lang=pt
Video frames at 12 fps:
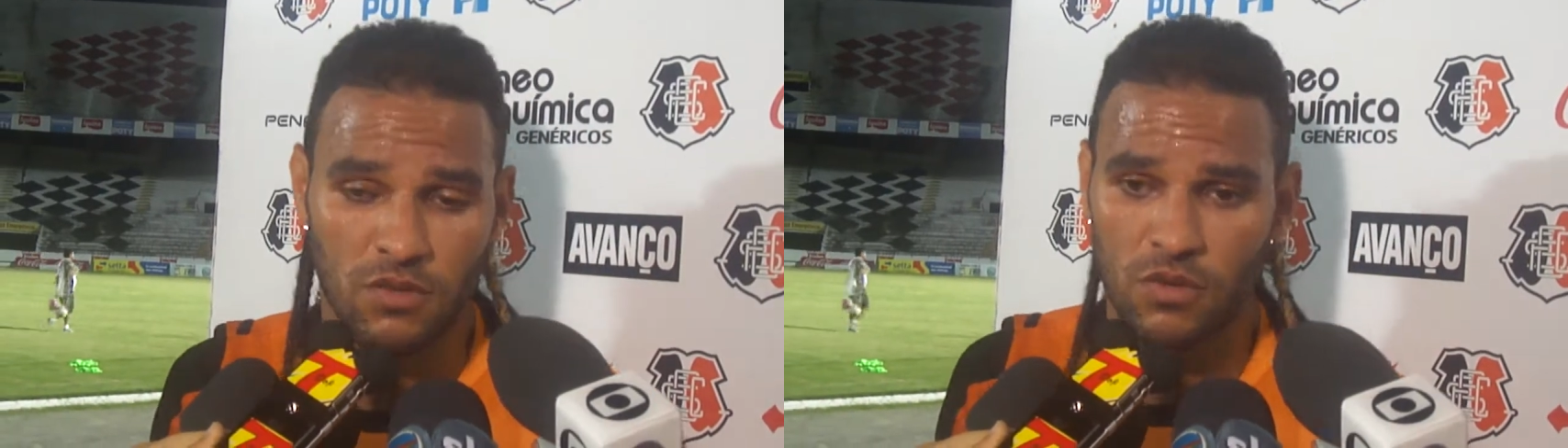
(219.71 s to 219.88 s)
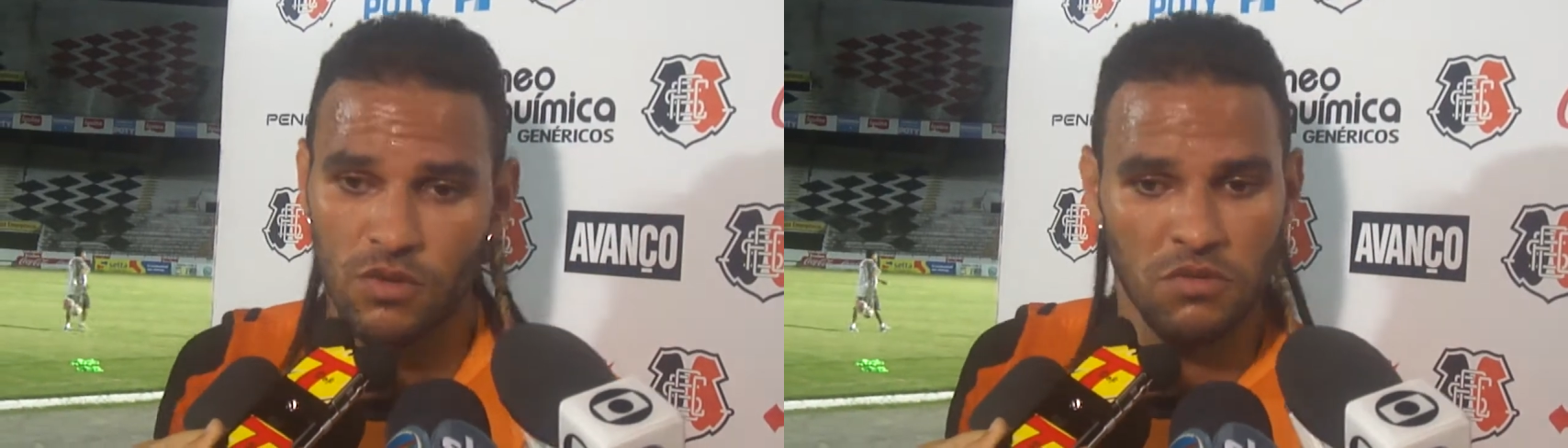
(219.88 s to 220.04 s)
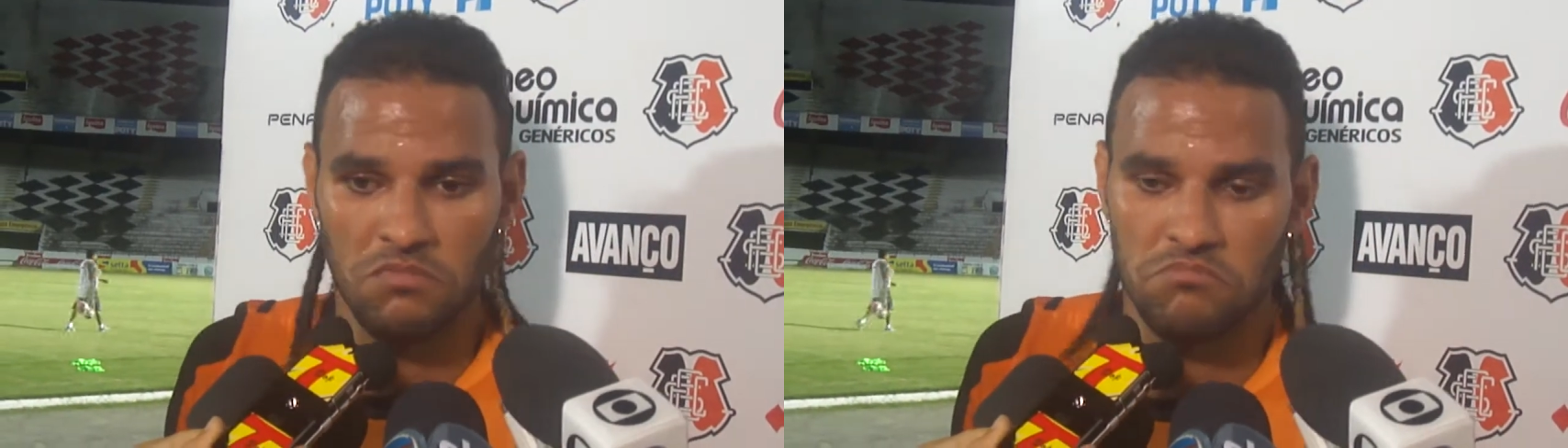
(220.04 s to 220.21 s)

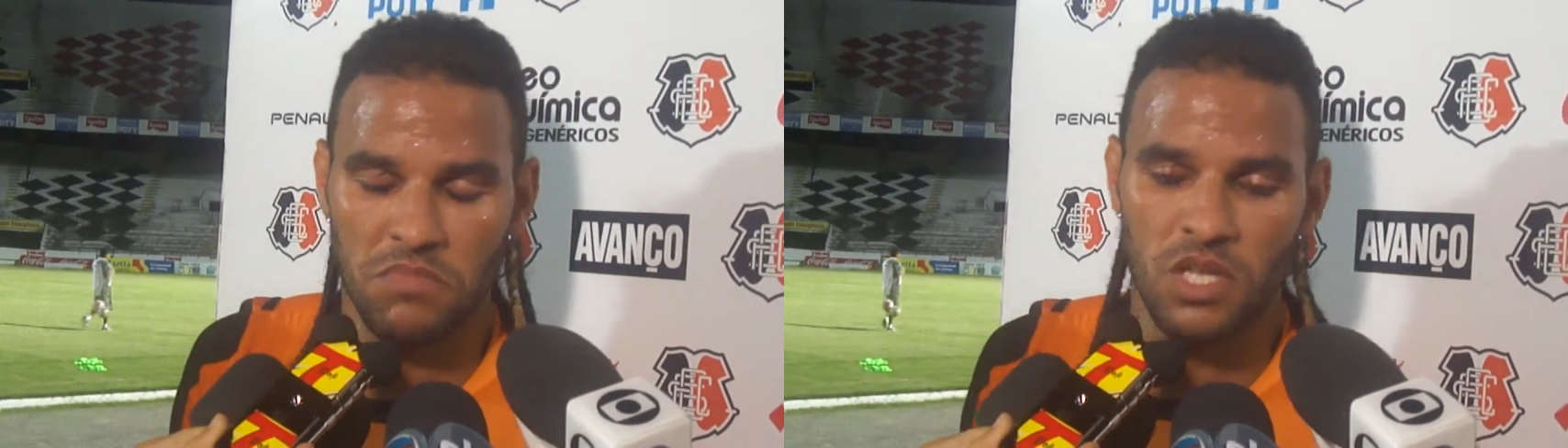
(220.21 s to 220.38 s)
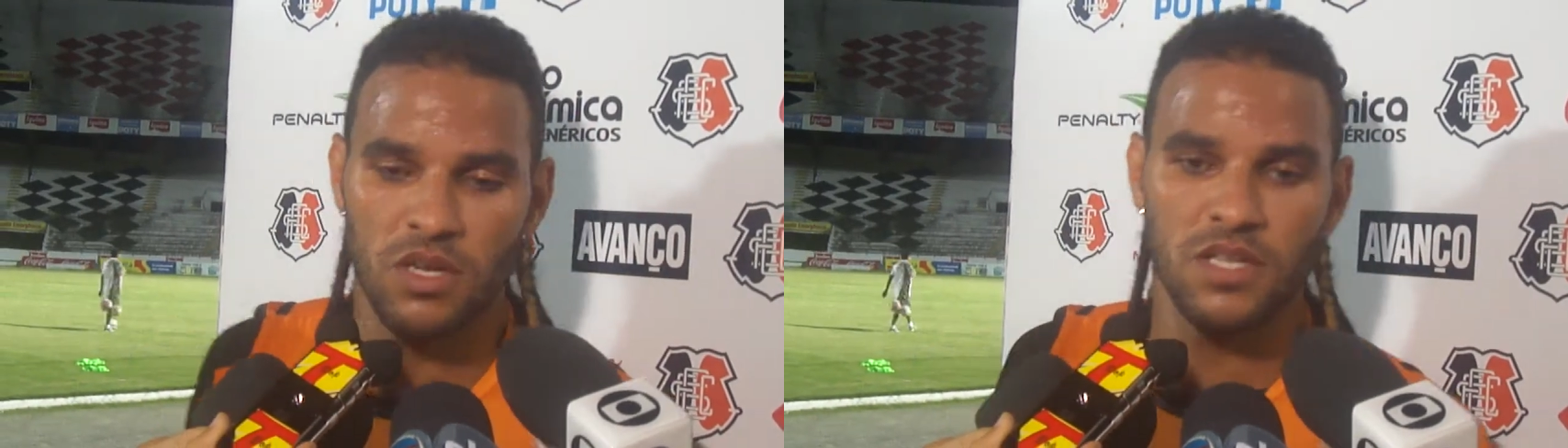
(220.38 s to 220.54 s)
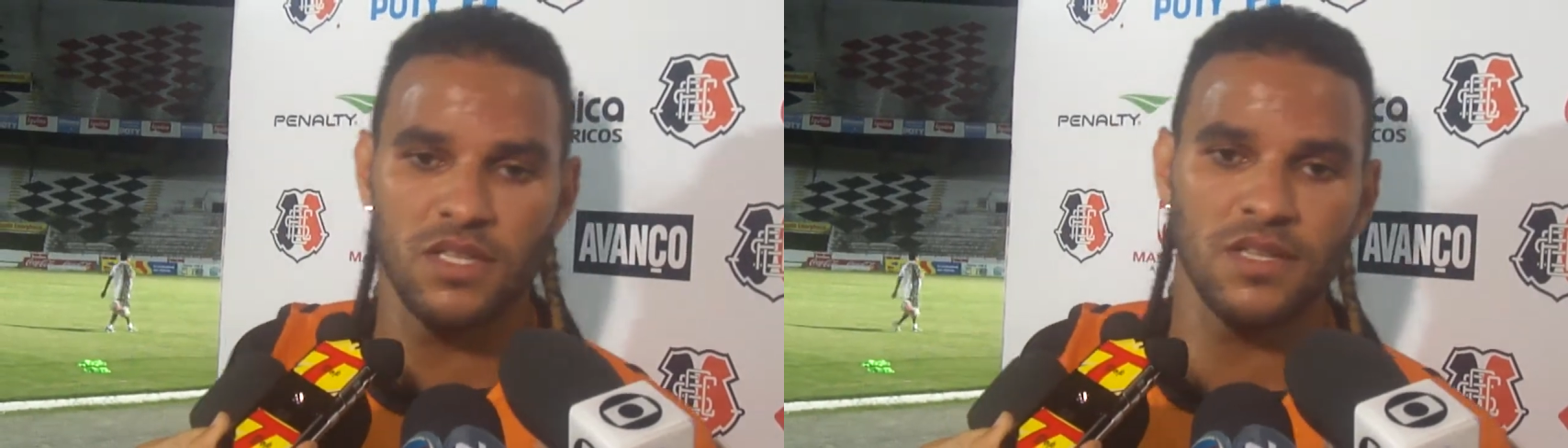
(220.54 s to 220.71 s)
gol,
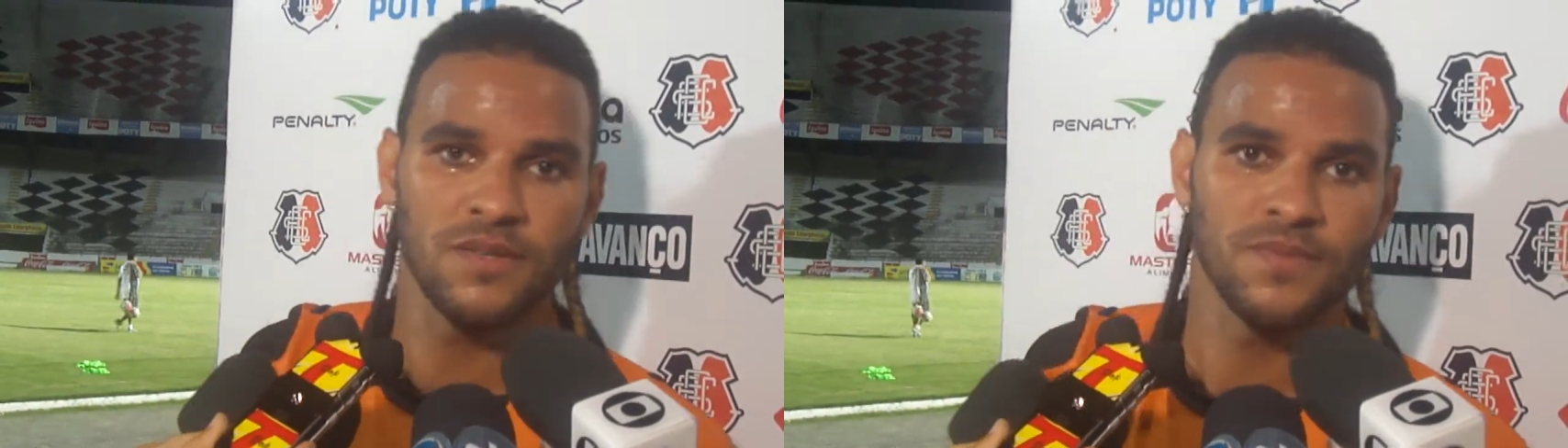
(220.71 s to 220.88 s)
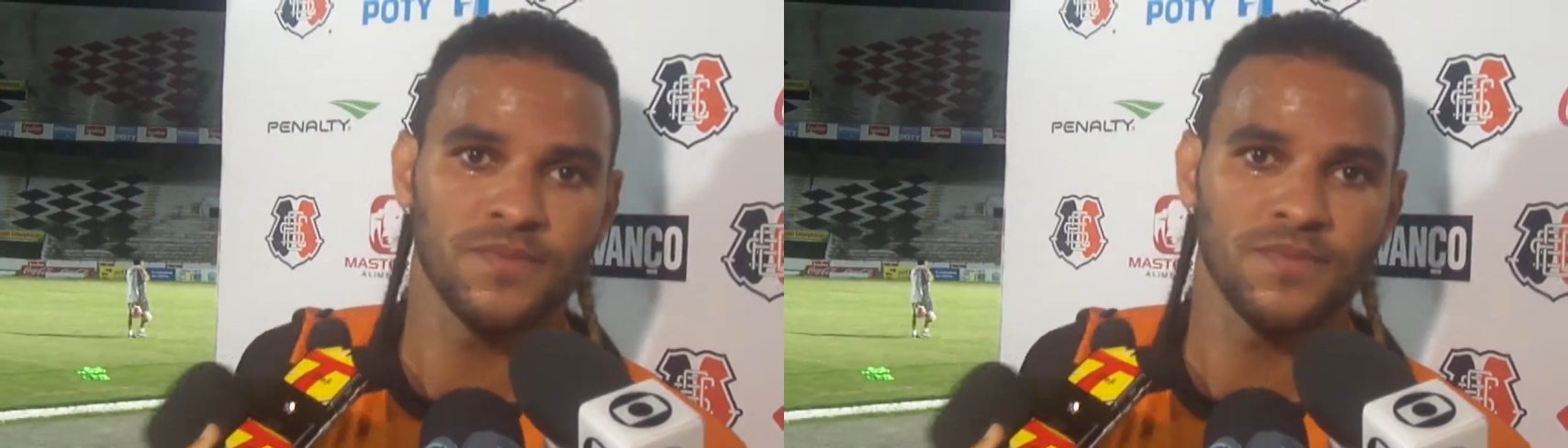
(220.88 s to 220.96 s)
melhor ainda.